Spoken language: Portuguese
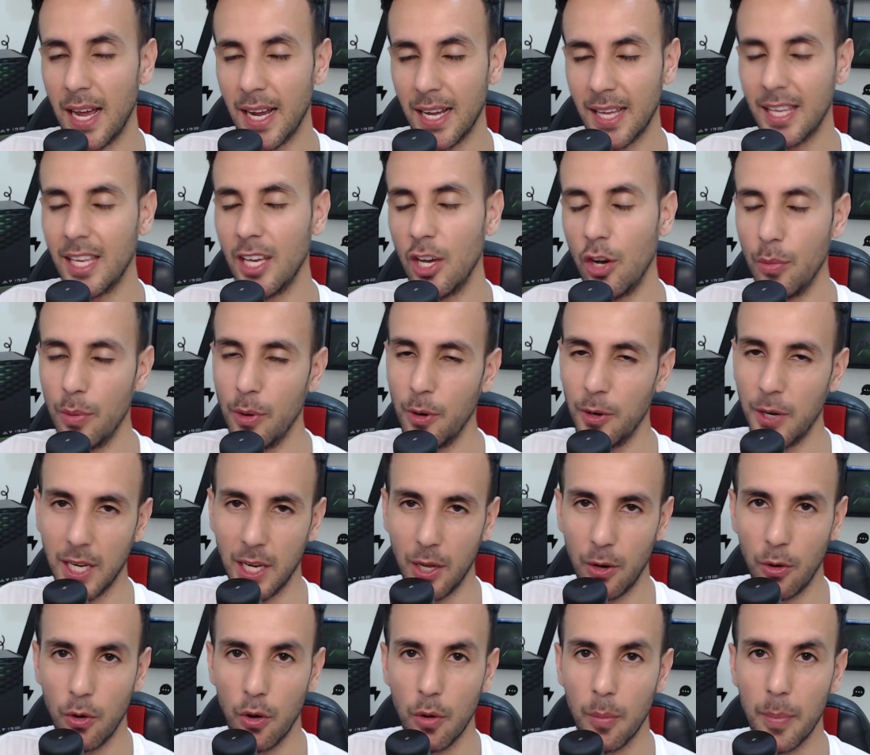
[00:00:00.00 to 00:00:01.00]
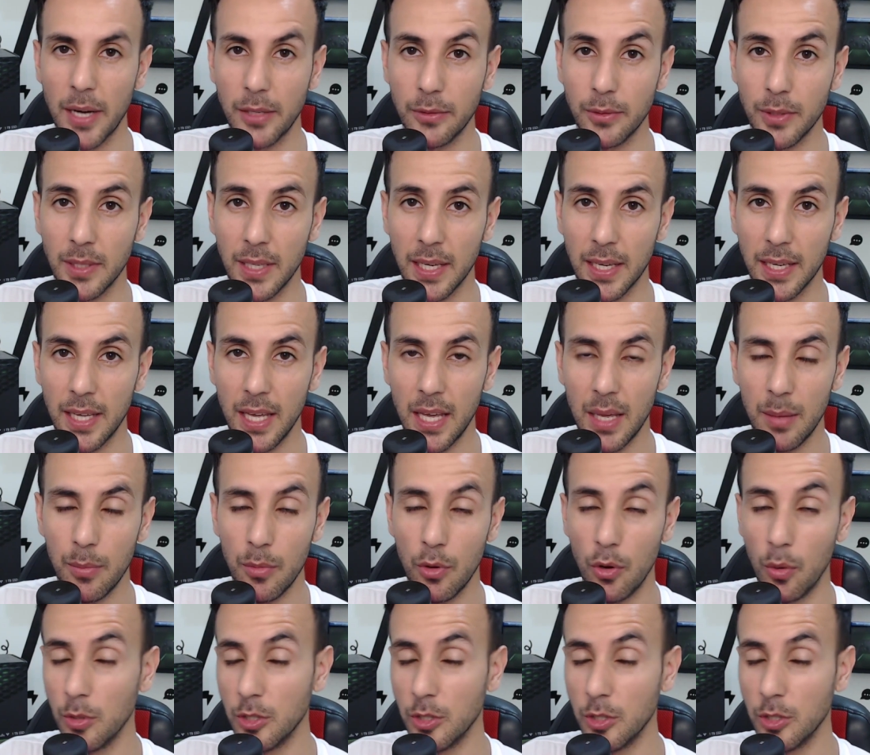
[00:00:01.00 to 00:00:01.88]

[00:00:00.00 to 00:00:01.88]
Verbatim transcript: aqui ao é meu canal Roberto in the Game.